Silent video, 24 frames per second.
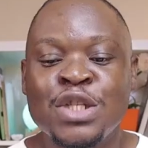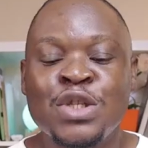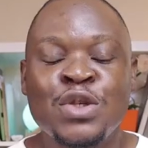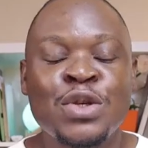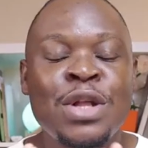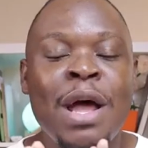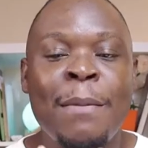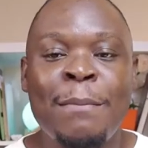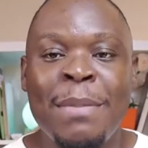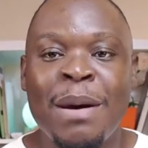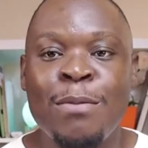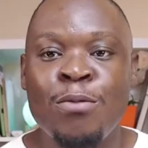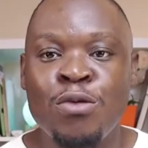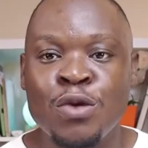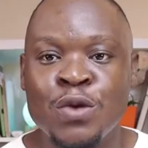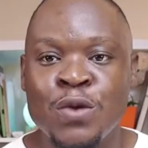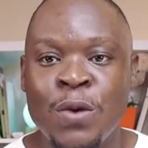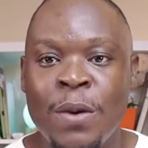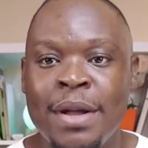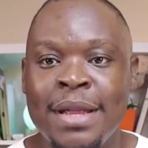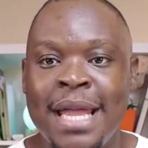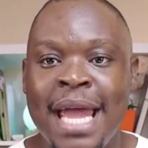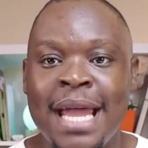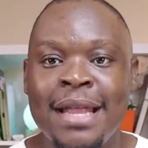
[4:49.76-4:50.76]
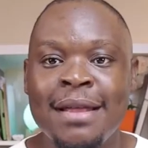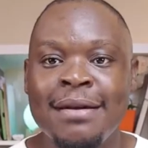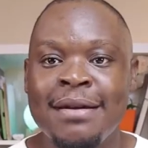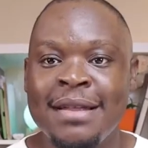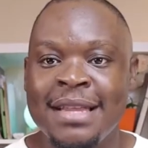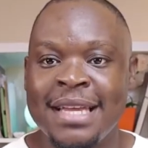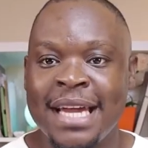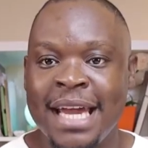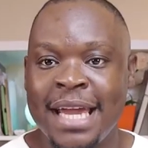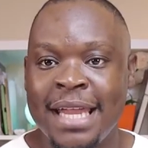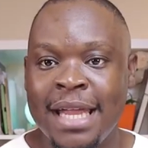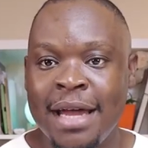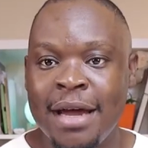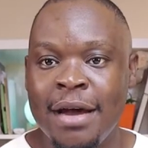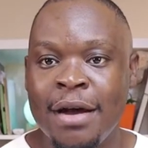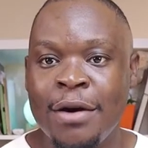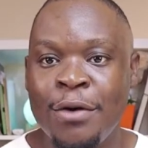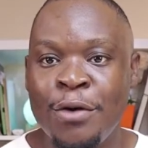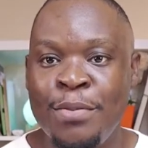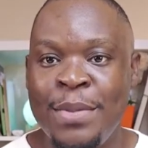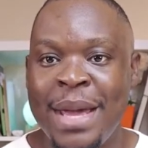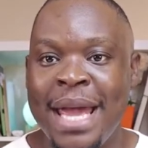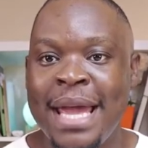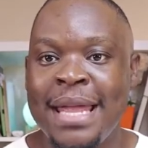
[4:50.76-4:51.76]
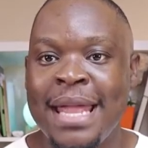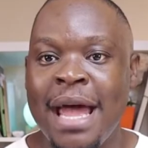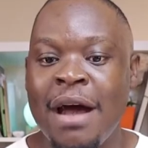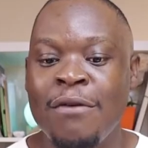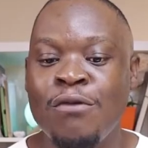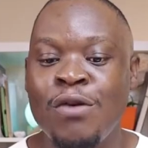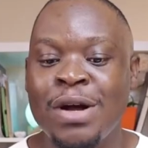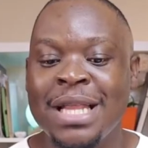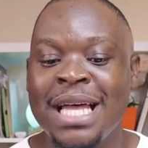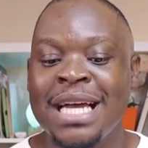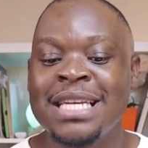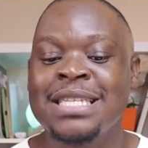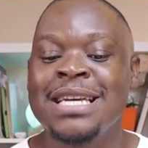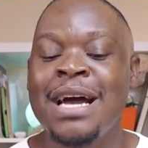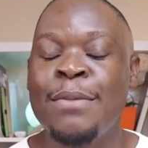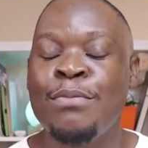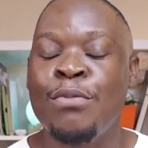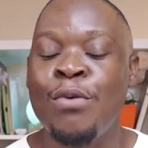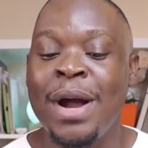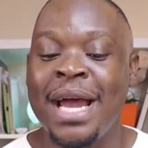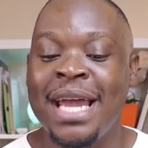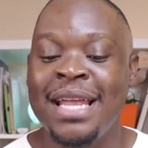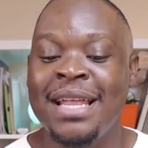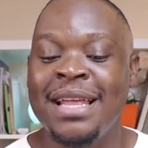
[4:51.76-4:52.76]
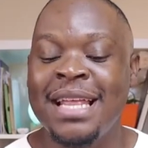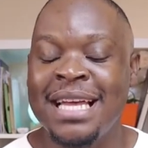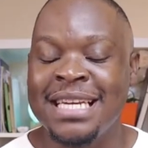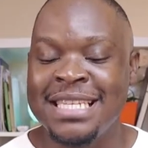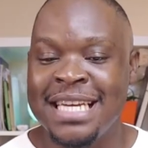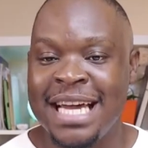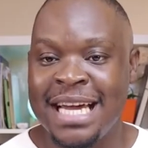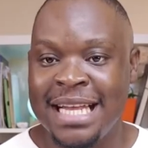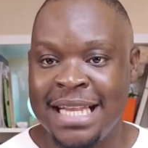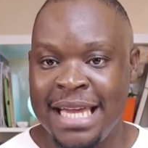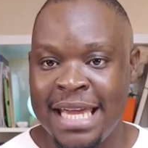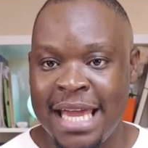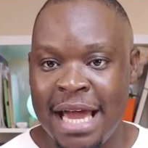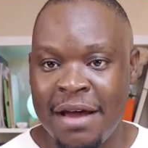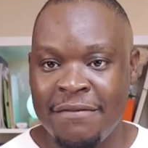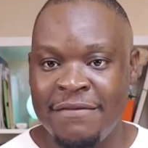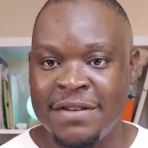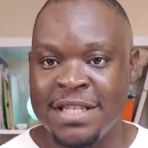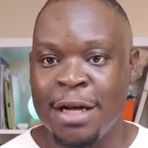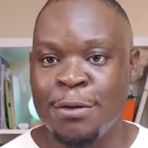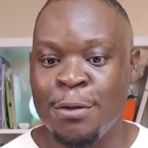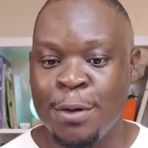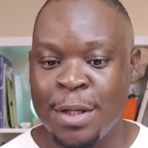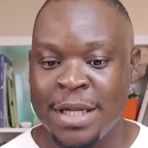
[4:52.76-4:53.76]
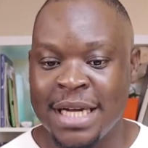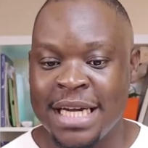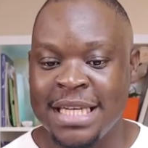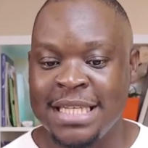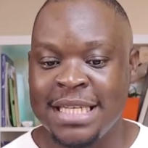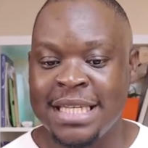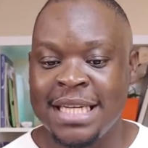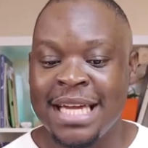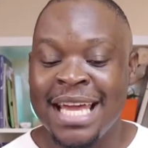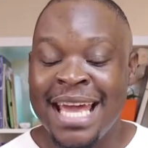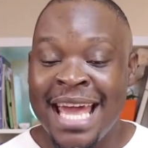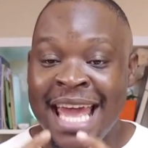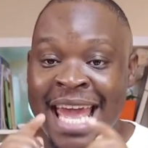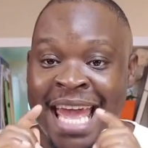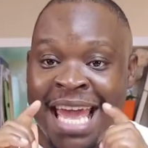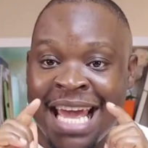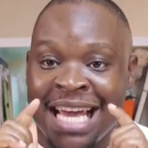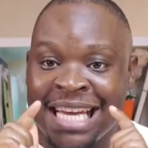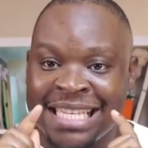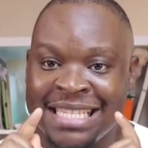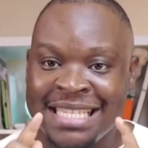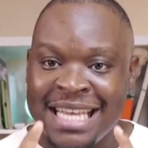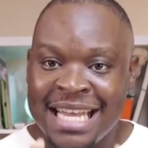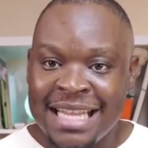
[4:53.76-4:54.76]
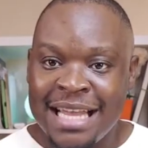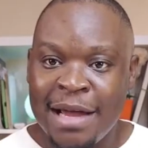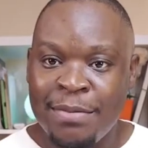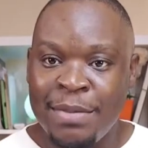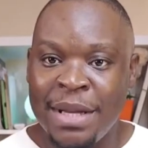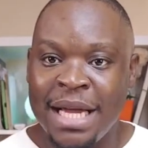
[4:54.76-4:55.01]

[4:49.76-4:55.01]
tu n'as pas besoin d'être un trader ou bien d'avoir l'argent pour gagner de l'argent en ligne en faisant le trading. Cette